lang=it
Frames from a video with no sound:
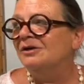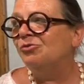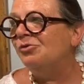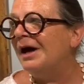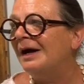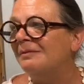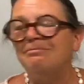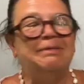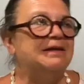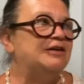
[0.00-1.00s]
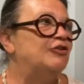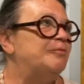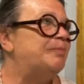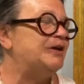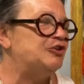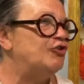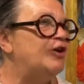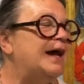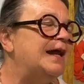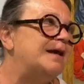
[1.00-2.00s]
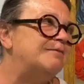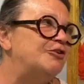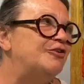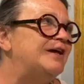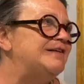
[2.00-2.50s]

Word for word: Una in particolare la Madonna